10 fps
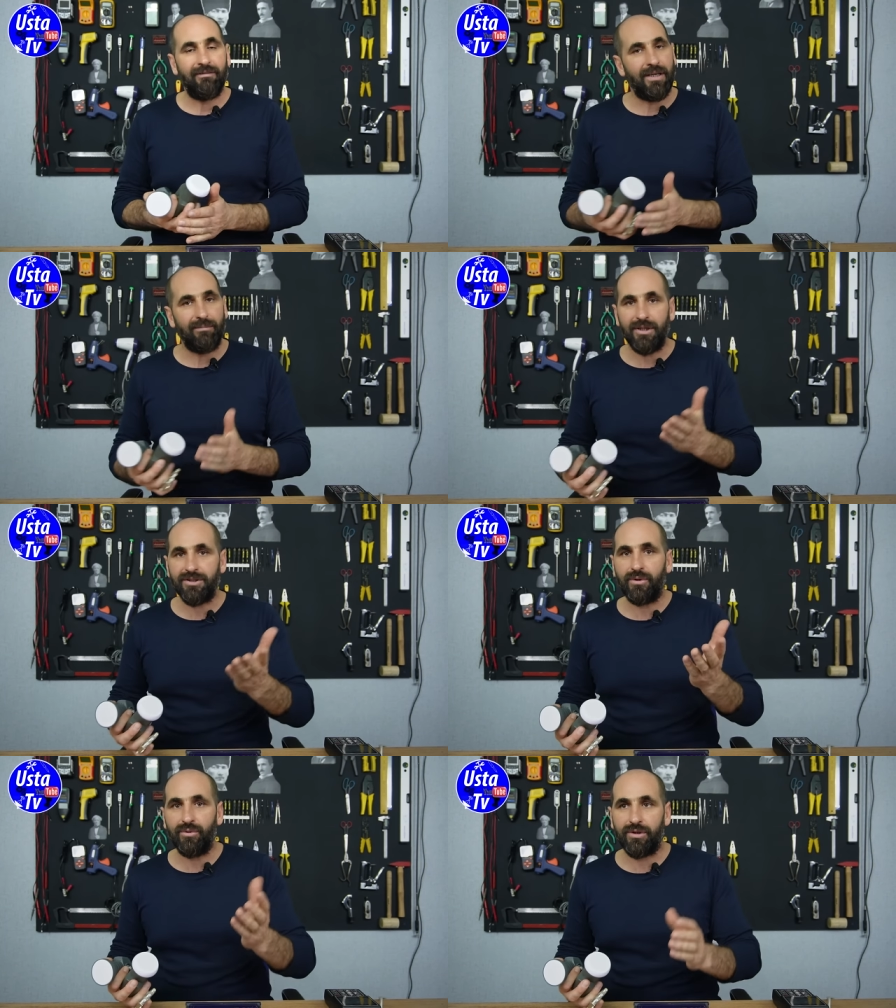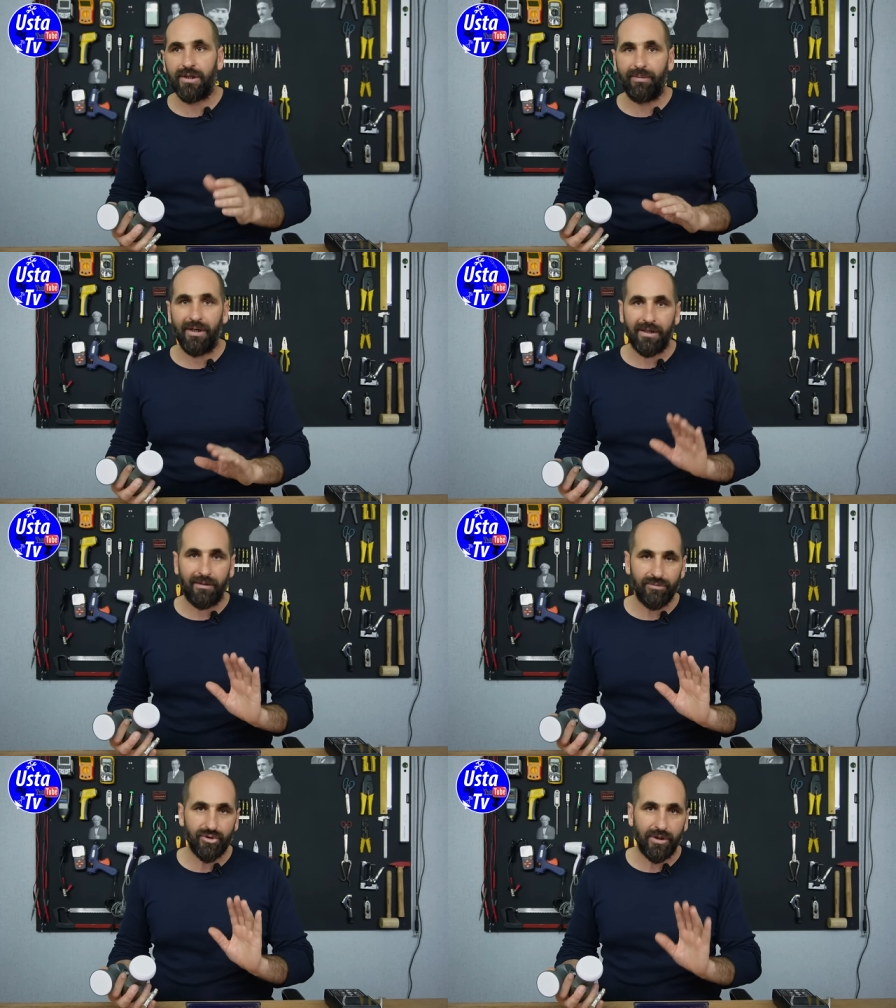Veya başka uydu da
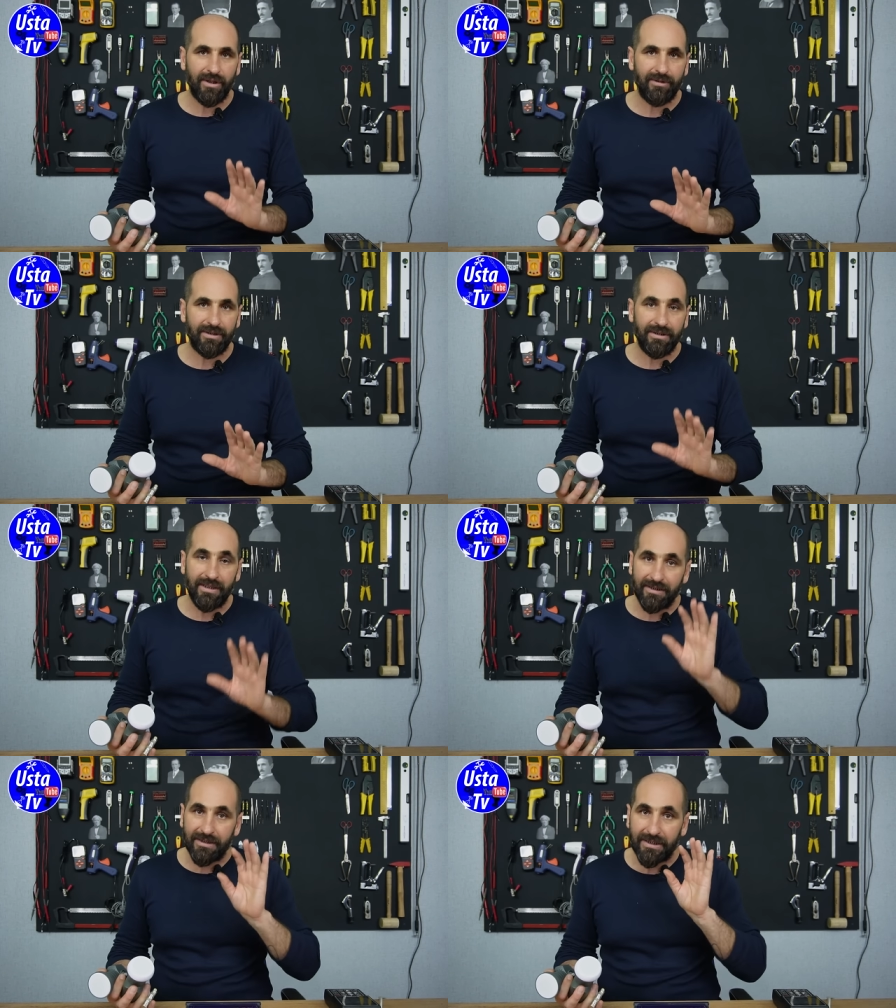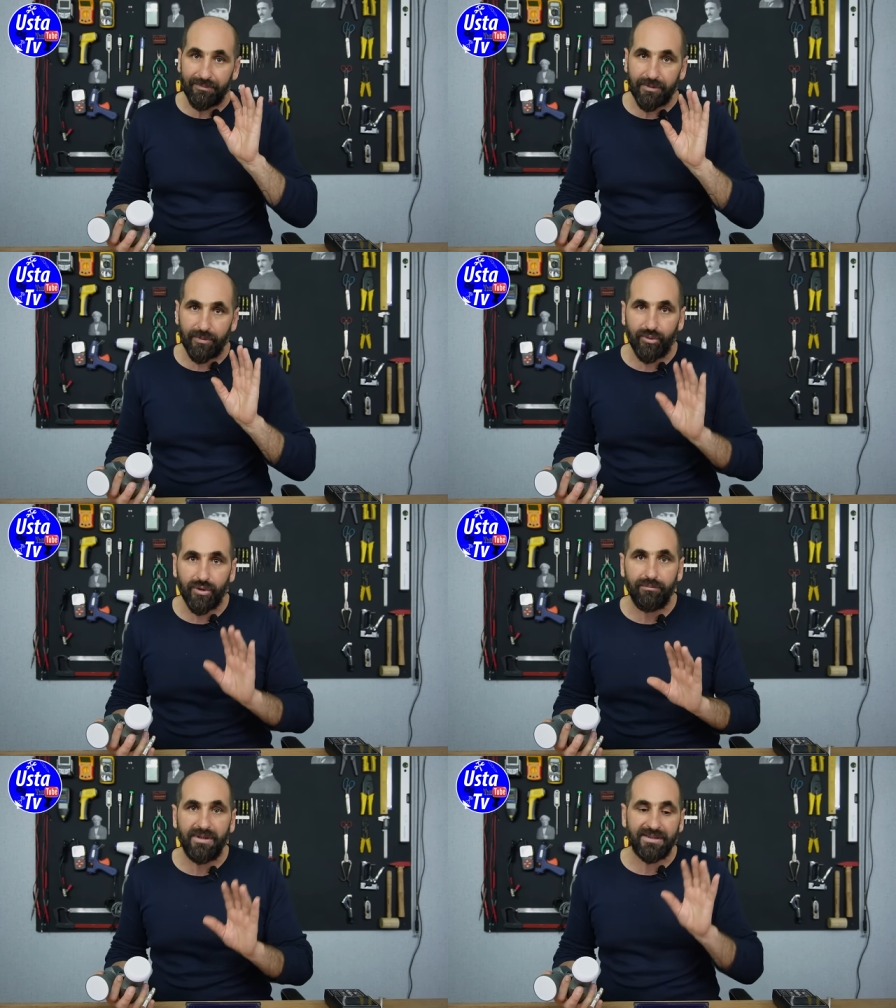bağlanmış olabilir. Yine dediğim gibi
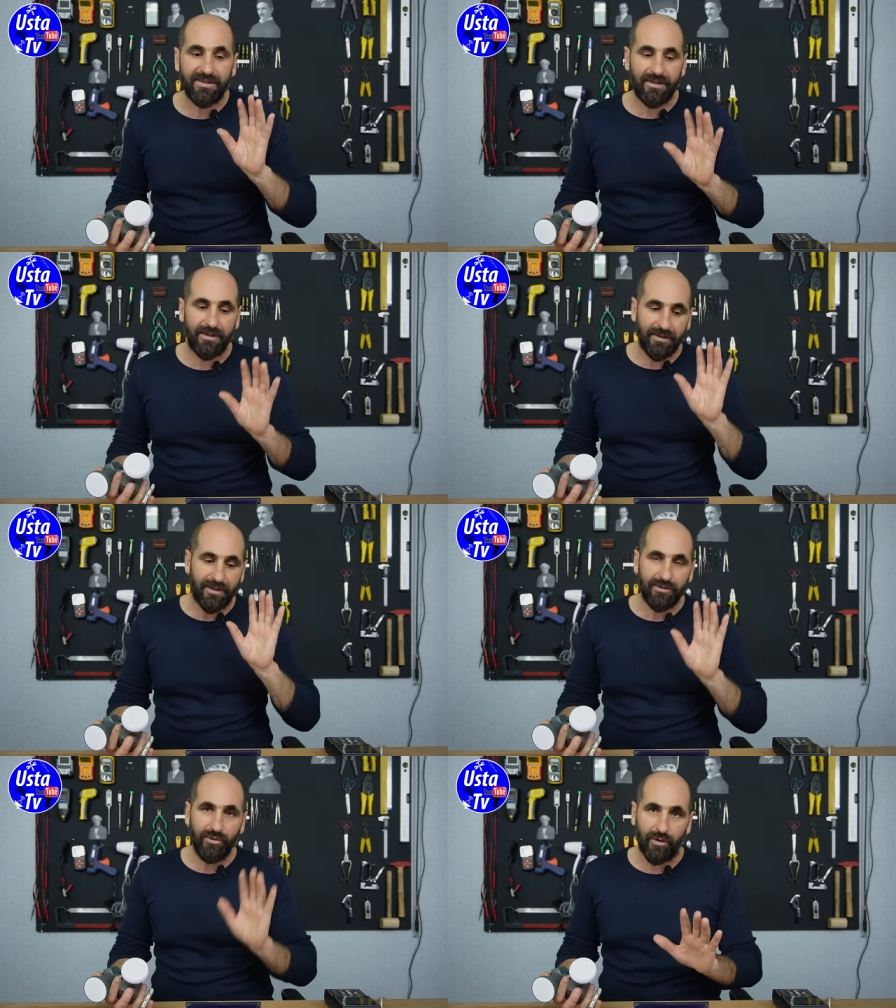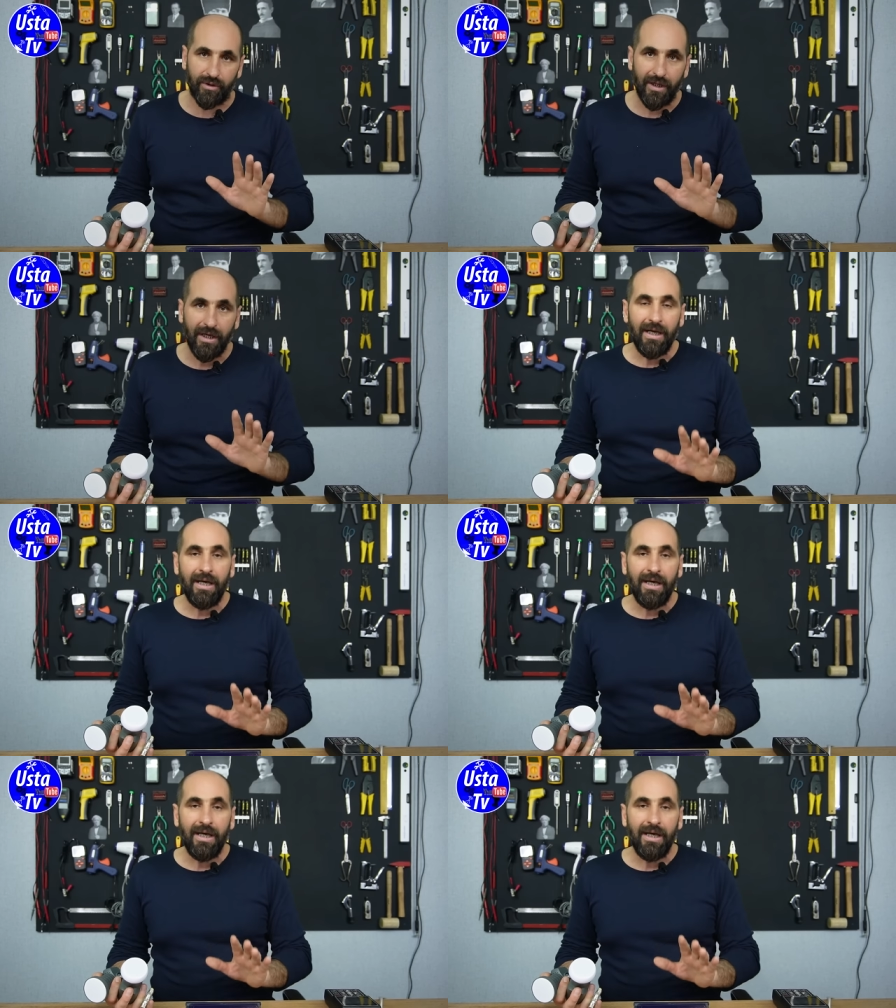bunun bir standartı yok.